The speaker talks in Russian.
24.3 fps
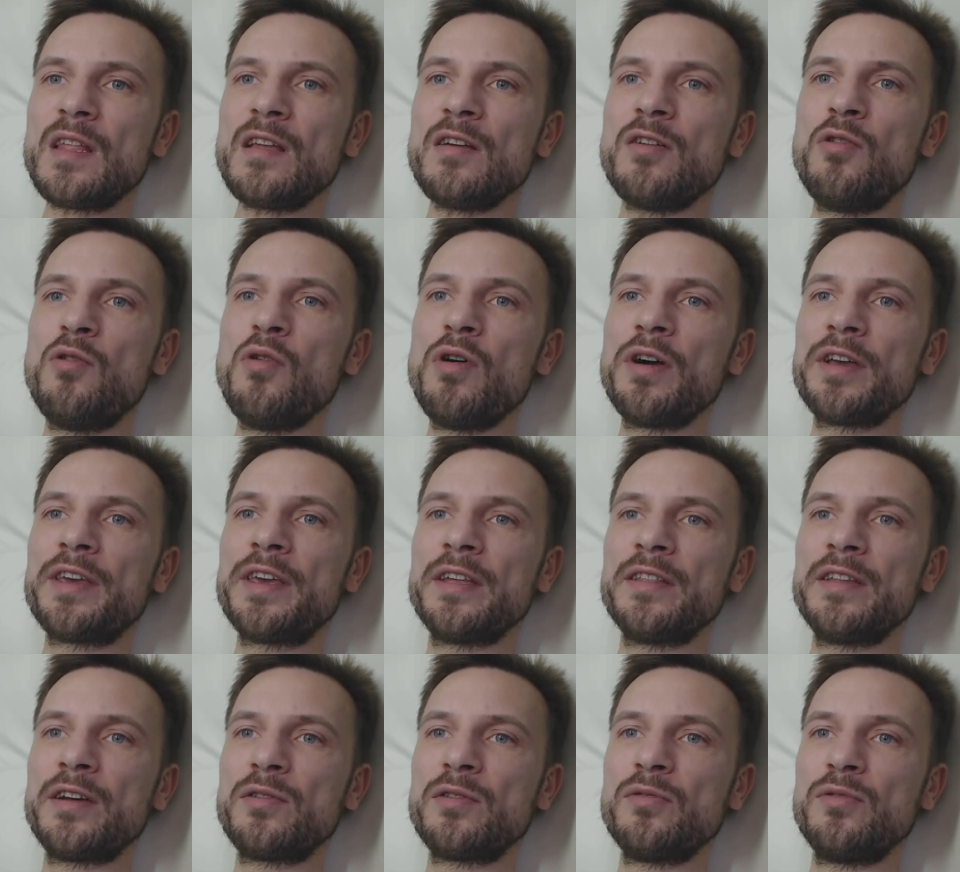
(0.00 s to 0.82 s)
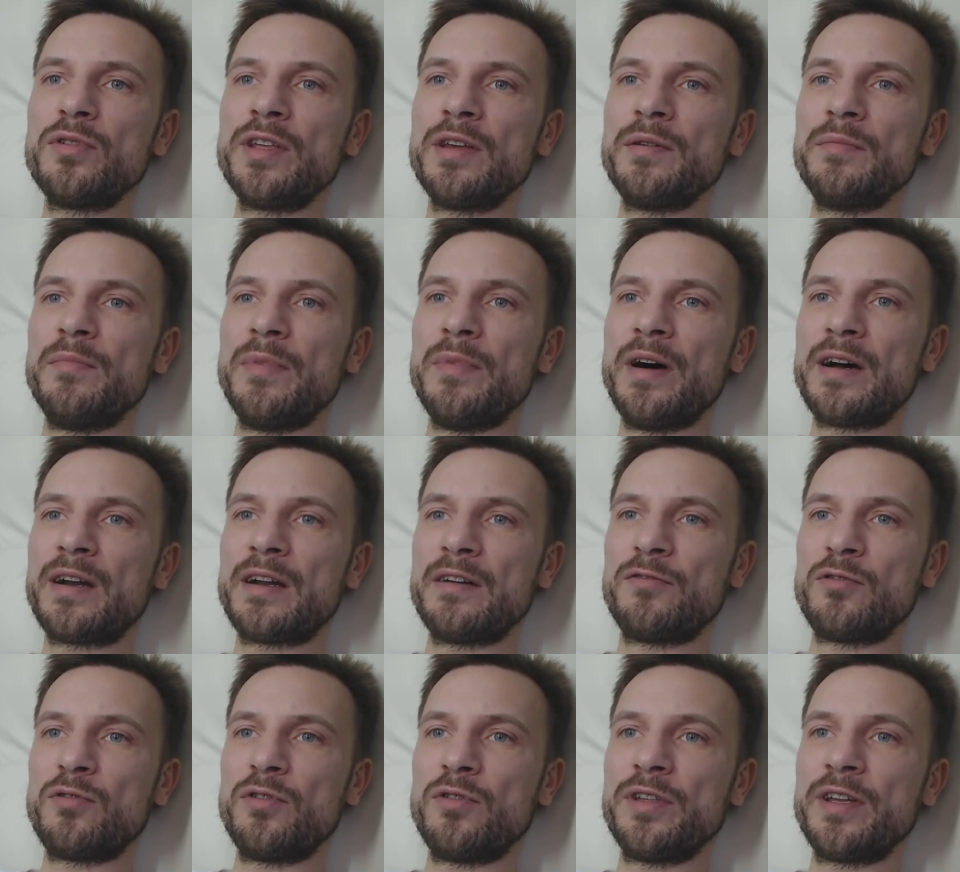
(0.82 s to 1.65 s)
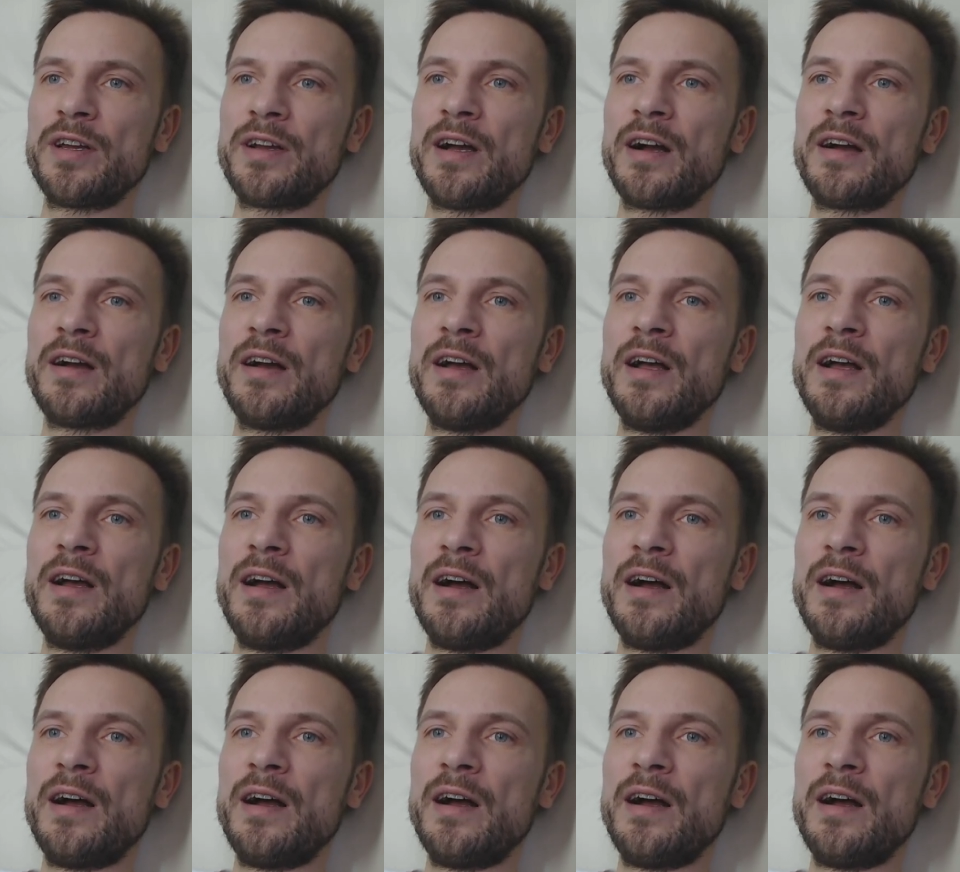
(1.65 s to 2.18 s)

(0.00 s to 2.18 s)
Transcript: Хоакин и Руни Мара вроде как...